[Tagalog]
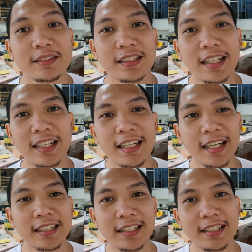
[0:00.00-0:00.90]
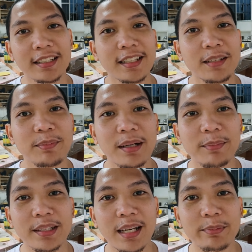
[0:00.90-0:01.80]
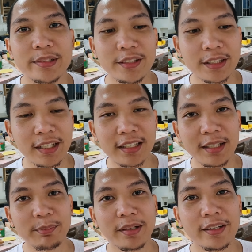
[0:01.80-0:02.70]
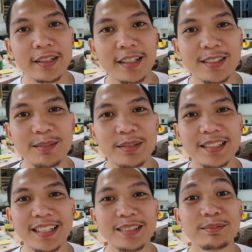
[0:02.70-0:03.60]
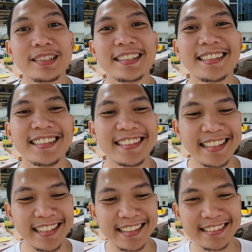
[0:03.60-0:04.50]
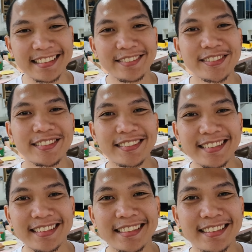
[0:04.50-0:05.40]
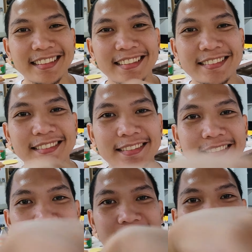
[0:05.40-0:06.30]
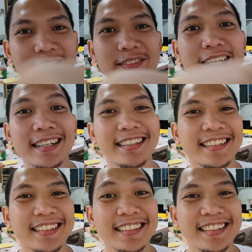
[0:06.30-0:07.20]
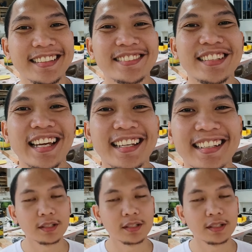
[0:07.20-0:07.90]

Nangalati na tayo, ba matapos niya na hindi pa ay na-subscribe eh. Ah, sige po, yan, dito, sa baba, click nyo na.